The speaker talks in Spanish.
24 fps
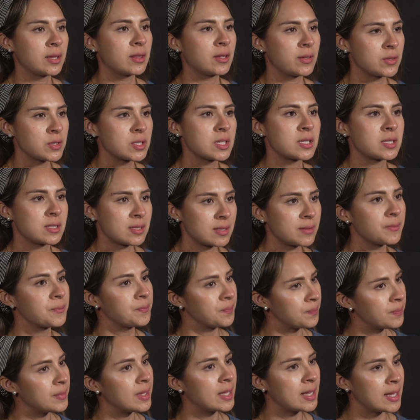Entonces,
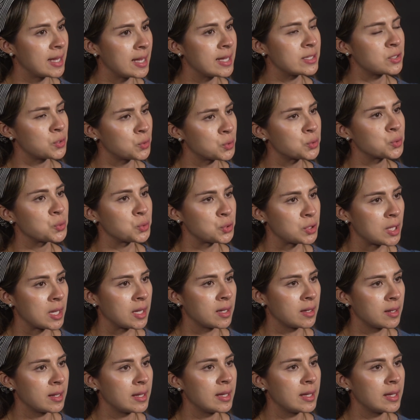eh, eso nos gusta,